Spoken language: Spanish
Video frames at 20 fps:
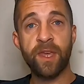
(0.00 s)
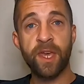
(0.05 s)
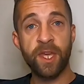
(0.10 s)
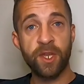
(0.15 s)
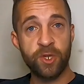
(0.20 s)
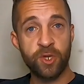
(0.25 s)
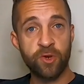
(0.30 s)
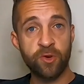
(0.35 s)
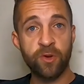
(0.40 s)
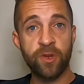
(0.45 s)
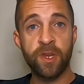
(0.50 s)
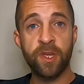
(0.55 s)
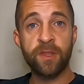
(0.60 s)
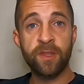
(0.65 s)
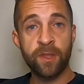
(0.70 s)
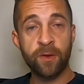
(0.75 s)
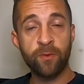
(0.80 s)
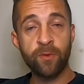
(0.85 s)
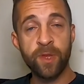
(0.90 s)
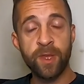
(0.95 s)
hecho en
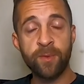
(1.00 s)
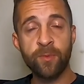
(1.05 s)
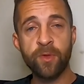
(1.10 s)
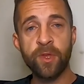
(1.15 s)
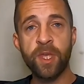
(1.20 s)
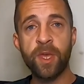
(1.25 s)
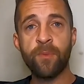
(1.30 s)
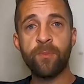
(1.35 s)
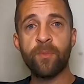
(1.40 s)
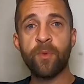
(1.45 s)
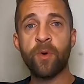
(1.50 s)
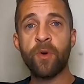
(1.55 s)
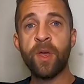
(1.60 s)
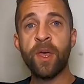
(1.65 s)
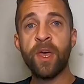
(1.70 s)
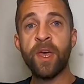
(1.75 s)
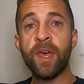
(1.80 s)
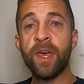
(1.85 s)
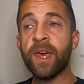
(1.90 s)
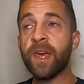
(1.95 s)
este último tiempo
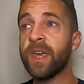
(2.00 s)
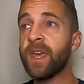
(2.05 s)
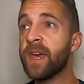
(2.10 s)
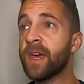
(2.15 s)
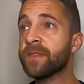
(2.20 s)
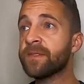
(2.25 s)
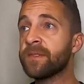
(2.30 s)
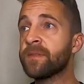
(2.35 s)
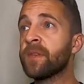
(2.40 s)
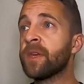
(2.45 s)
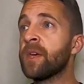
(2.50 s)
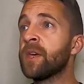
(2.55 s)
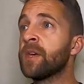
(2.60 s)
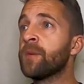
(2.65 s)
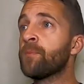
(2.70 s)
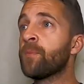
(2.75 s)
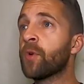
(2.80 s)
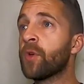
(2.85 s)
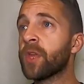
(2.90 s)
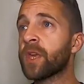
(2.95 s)
y es,
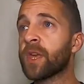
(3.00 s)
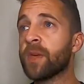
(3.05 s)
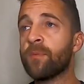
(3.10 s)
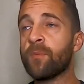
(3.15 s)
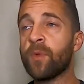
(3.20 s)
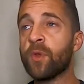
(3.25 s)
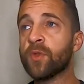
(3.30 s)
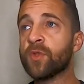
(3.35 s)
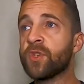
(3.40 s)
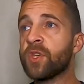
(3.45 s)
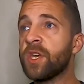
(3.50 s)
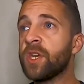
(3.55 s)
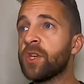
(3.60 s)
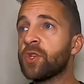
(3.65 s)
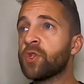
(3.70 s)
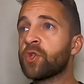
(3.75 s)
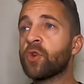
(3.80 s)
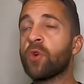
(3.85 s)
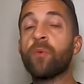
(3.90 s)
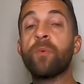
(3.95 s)
por ejemplo, si
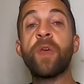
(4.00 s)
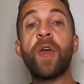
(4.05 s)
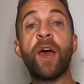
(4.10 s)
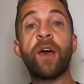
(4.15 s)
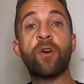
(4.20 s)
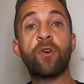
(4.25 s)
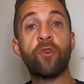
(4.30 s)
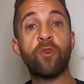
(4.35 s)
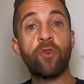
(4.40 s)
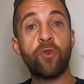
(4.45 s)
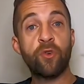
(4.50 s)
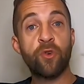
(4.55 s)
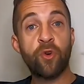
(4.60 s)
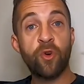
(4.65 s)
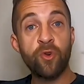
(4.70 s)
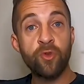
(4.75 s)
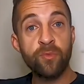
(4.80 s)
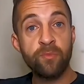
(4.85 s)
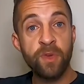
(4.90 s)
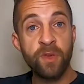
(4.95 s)
yo viajo
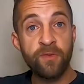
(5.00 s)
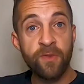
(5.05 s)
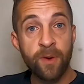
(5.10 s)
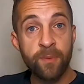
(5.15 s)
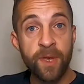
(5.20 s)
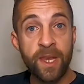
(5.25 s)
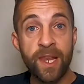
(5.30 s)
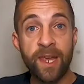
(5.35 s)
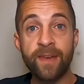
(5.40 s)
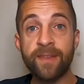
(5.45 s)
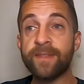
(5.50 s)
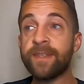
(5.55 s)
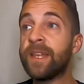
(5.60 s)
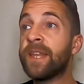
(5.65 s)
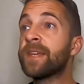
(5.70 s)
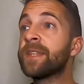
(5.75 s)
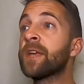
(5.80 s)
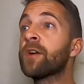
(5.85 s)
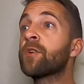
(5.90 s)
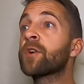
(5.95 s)
con mi familia, si
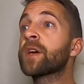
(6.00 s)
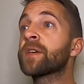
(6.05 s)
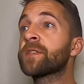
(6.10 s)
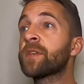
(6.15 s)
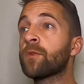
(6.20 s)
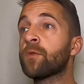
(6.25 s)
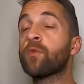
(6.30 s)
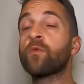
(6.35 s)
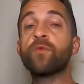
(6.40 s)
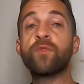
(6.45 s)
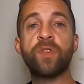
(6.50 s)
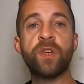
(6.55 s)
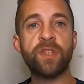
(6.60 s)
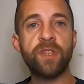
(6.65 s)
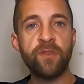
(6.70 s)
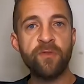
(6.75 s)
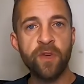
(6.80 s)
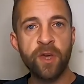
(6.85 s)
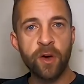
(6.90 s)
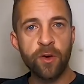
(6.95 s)
le tengo que hacer un
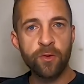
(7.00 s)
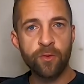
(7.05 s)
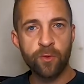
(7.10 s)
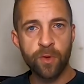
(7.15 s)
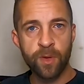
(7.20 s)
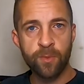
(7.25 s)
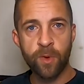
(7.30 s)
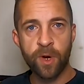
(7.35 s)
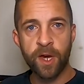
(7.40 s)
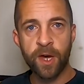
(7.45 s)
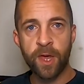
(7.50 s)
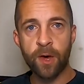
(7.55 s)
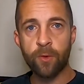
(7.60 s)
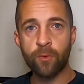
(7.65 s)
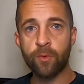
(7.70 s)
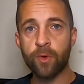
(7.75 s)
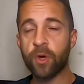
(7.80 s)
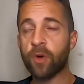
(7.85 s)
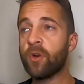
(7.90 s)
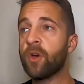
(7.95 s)
certificado de turismo a cada
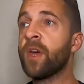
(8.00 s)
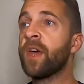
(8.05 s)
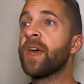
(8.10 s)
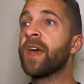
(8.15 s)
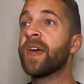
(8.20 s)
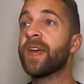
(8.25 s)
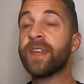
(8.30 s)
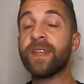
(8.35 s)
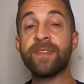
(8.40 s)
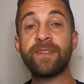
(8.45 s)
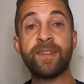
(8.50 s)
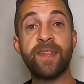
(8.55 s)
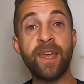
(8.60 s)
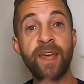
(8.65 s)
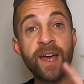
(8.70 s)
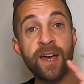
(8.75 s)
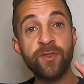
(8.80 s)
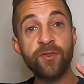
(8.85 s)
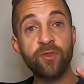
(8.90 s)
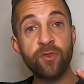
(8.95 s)
uno, en
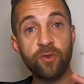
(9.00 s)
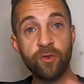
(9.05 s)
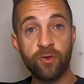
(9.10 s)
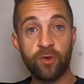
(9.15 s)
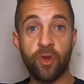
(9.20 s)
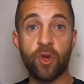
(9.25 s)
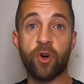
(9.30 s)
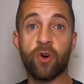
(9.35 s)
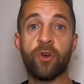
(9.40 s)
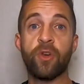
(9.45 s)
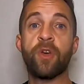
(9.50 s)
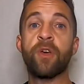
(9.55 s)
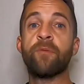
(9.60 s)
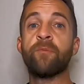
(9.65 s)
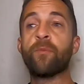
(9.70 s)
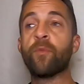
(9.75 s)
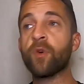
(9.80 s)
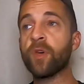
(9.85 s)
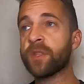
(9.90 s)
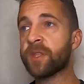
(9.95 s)
este caso no,
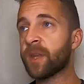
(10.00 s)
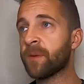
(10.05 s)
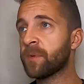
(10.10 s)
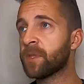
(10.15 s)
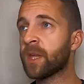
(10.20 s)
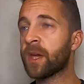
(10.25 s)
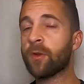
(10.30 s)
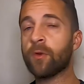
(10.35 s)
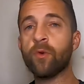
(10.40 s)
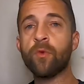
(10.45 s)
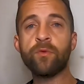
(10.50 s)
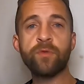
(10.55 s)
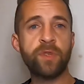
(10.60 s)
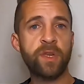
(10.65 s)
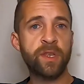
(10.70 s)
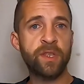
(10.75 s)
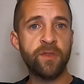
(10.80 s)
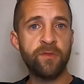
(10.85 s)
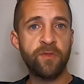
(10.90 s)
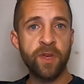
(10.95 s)
puedes tramitar un
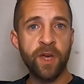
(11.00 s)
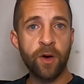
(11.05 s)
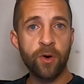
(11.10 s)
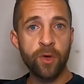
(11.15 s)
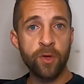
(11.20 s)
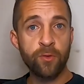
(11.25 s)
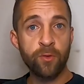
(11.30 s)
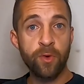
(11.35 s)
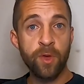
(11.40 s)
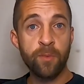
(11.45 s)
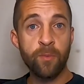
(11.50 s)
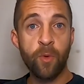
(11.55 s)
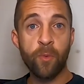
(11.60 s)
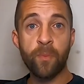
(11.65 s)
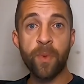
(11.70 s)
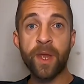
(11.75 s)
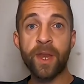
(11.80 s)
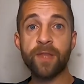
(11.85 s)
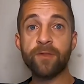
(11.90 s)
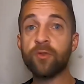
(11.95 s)
certificado de turismo
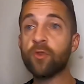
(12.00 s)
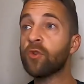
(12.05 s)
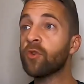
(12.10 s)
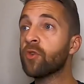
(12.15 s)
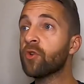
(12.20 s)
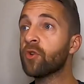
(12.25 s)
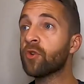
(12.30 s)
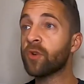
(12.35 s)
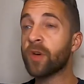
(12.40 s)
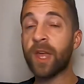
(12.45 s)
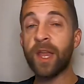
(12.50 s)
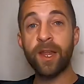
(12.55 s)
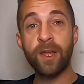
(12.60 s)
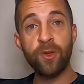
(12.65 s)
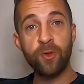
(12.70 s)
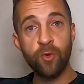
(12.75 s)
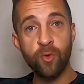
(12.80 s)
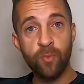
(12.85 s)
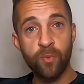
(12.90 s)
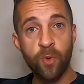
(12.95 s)
para todo
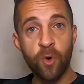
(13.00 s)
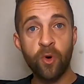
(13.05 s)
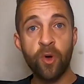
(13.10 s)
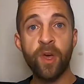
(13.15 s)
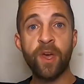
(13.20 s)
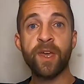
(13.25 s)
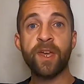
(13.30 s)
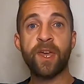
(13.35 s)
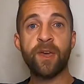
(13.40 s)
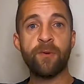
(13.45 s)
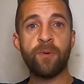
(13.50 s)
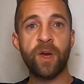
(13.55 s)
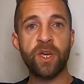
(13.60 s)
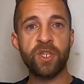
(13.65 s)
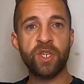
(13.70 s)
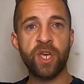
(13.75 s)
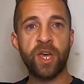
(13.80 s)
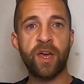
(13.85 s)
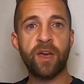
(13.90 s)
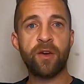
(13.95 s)
el grupo que
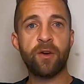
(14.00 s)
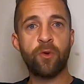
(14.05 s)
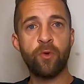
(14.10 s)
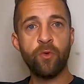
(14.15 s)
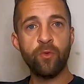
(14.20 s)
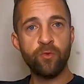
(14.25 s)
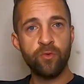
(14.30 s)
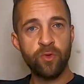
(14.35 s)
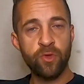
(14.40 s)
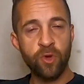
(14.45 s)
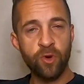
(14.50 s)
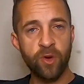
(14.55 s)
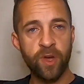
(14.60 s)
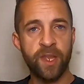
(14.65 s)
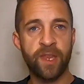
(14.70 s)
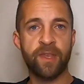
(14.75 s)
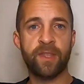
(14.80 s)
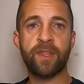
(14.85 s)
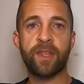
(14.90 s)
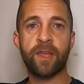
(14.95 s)
vaya junto
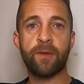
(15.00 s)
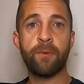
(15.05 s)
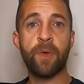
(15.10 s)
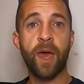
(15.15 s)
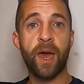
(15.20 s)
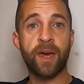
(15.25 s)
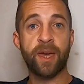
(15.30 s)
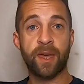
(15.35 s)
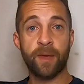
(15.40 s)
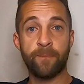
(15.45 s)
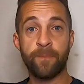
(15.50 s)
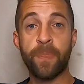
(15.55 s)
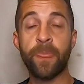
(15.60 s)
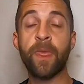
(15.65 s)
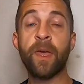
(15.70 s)
en este viaje.